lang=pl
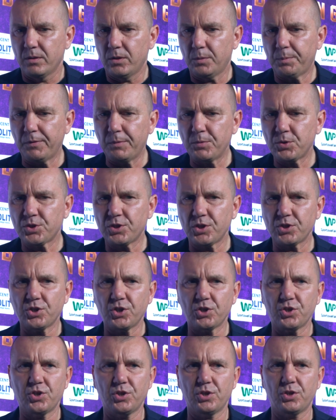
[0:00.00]
No powiem
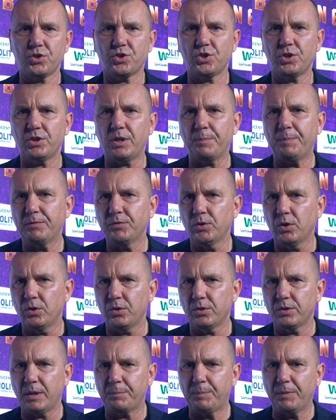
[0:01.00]
szczerze, że, że na
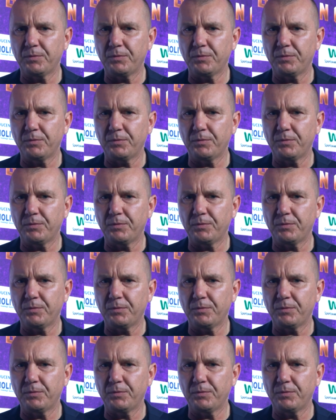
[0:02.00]
pewno, na